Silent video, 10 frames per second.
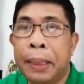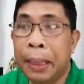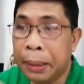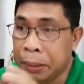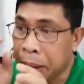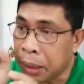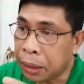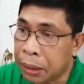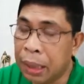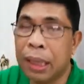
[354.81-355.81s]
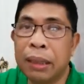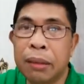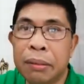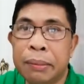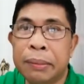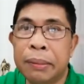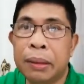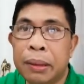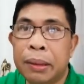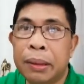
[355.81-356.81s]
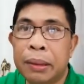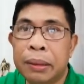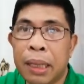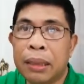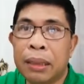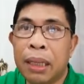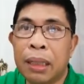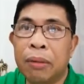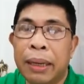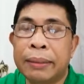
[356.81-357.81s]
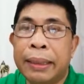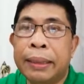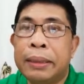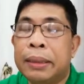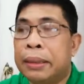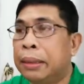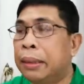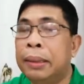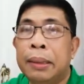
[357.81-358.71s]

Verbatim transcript: and tinest nila yung testing the waters,